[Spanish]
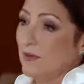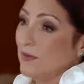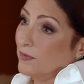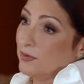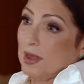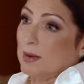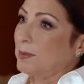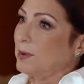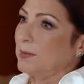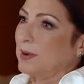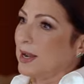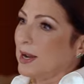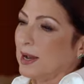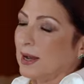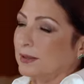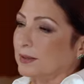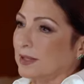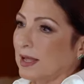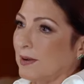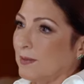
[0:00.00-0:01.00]
Y a mí me
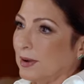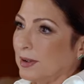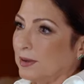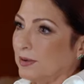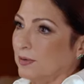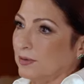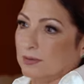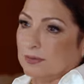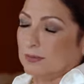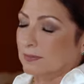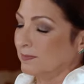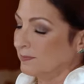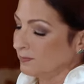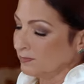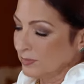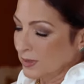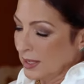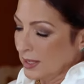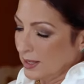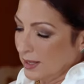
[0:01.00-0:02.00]
encantaban. Yo
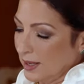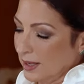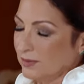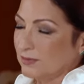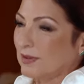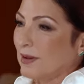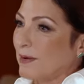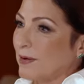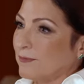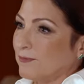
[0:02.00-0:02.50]
estaba